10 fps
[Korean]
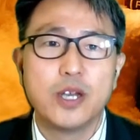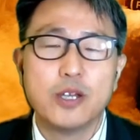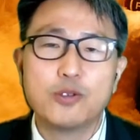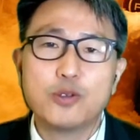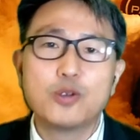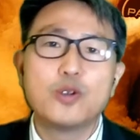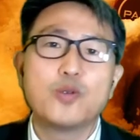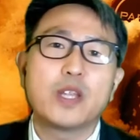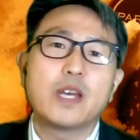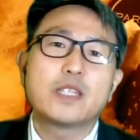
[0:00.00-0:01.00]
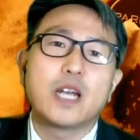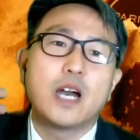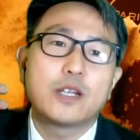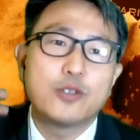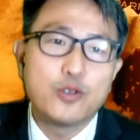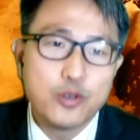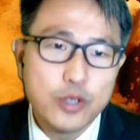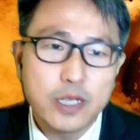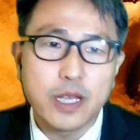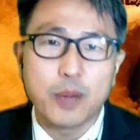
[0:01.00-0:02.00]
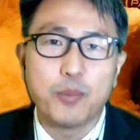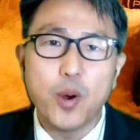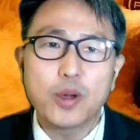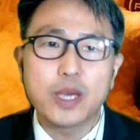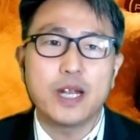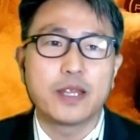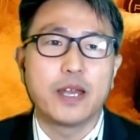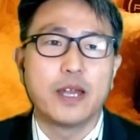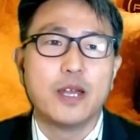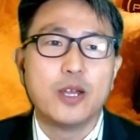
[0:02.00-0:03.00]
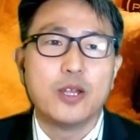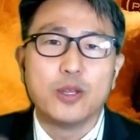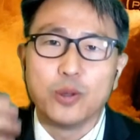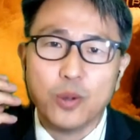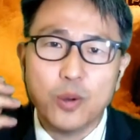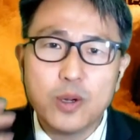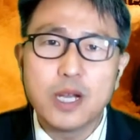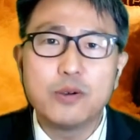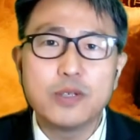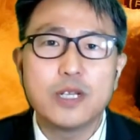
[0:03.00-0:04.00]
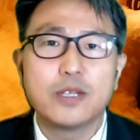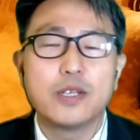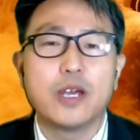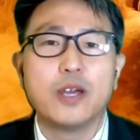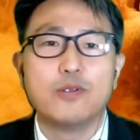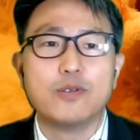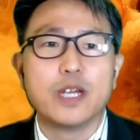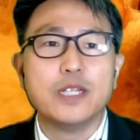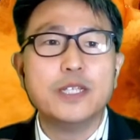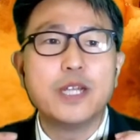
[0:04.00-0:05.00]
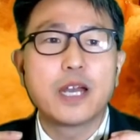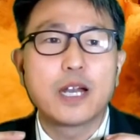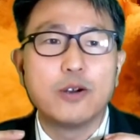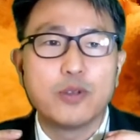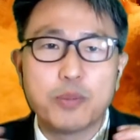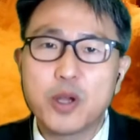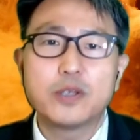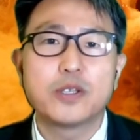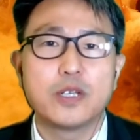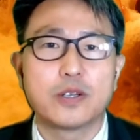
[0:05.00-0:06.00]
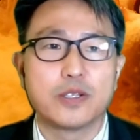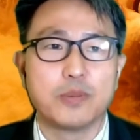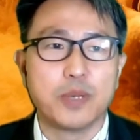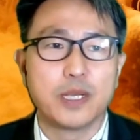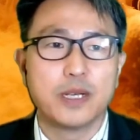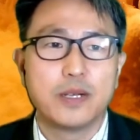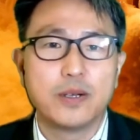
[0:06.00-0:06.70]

주를 위해 내 자아를 죽일 때, 포기할 때 놀라운 일들이 우리 인생 가운데 펼쳐질 것입니다.